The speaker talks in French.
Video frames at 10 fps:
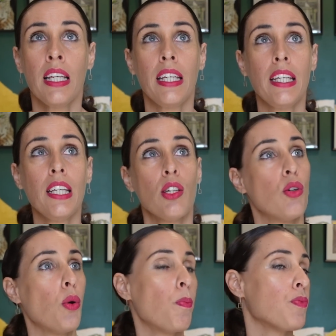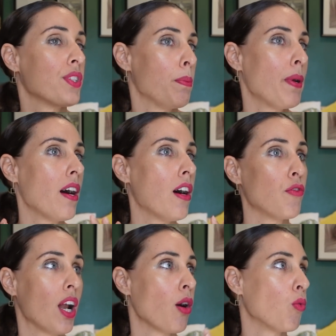et c'est pas
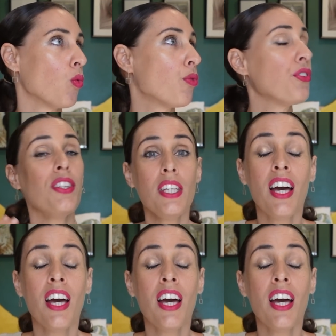voilà, on finit